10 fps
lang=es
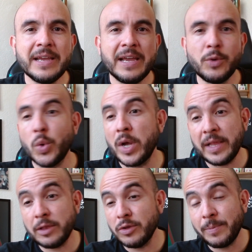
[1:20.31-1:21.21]
en un
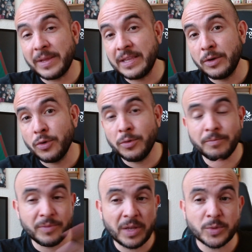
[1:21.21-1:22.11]
canal donde
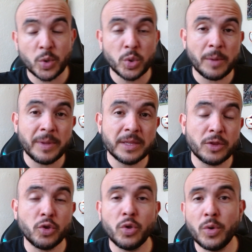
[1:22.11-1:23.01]
platico de absolutamente
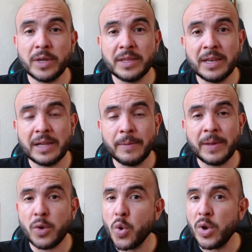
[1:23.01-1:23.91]
todo lo que tiene que
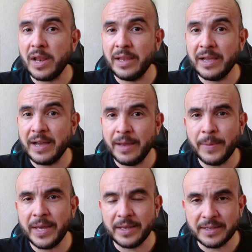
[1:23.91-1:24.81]
ver con la Liga
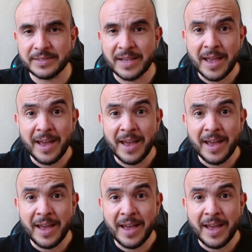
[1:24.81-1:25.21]
MX.